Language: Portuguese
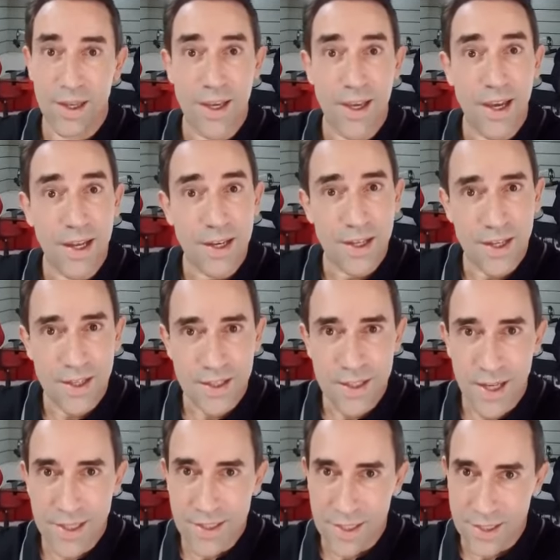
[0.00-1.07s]
É a lei
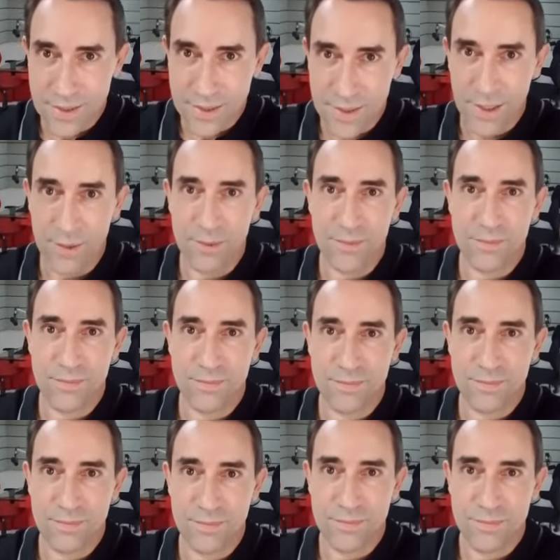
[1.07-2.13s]
da atração.
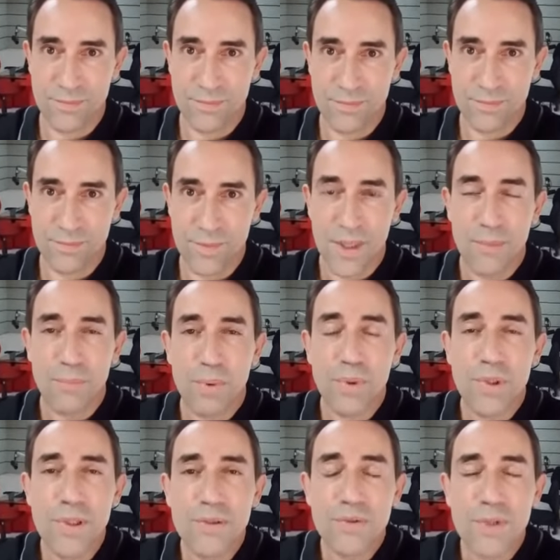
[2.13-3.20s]

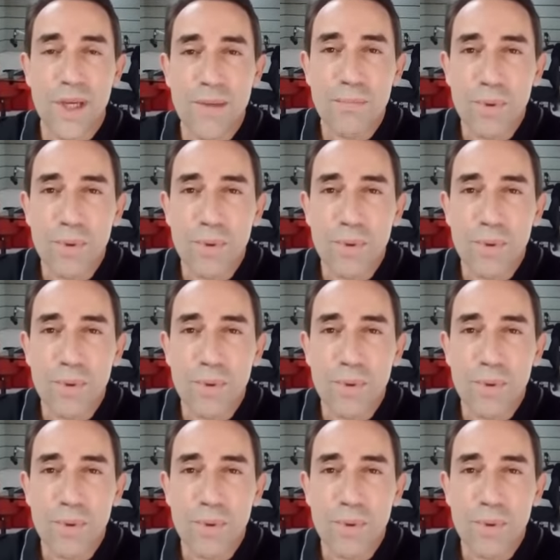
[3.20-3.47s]
Por isso que é